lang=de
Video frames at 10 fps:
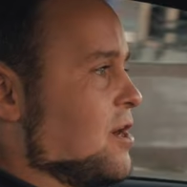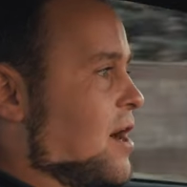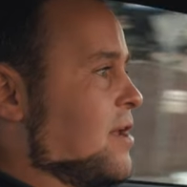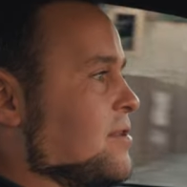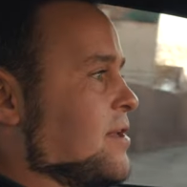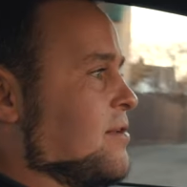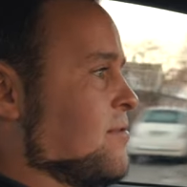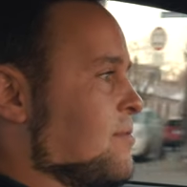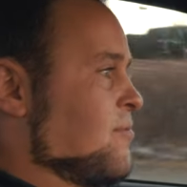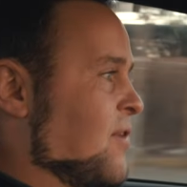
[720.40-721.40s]
Grad und
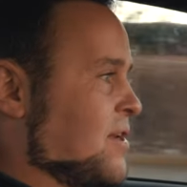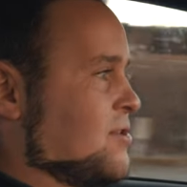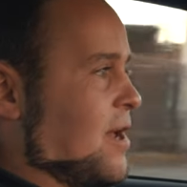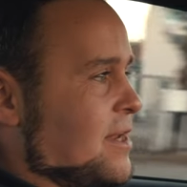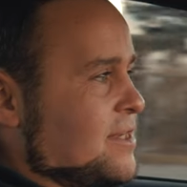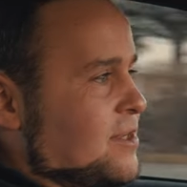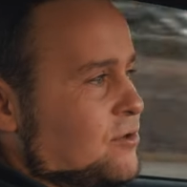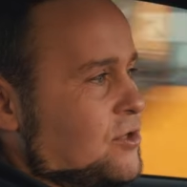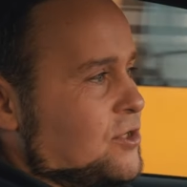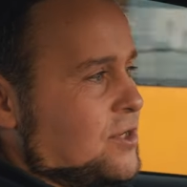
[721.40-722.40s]
dann fängst du an, das
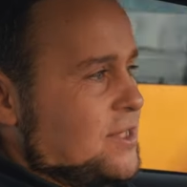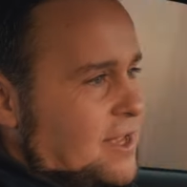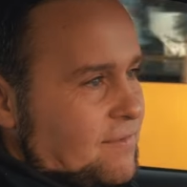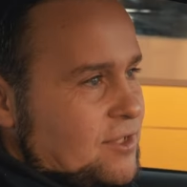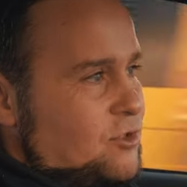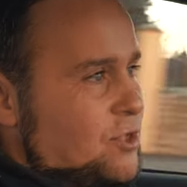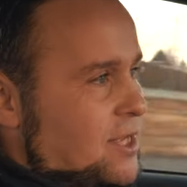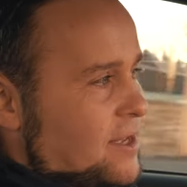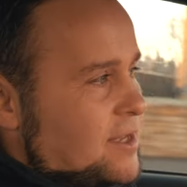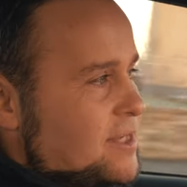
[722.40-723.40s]
natürlich noch die
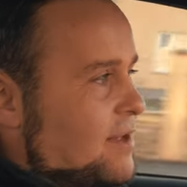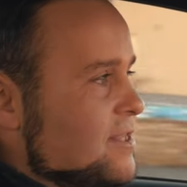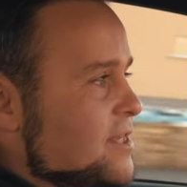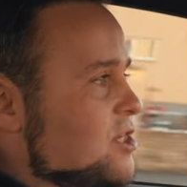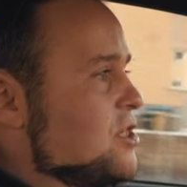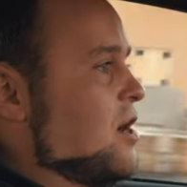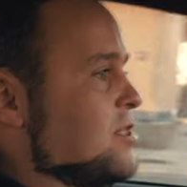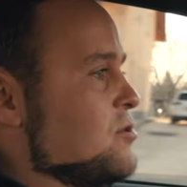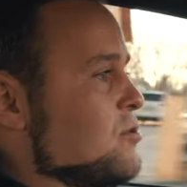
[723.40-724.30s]
Serpentin, äh, Serpentinstraßen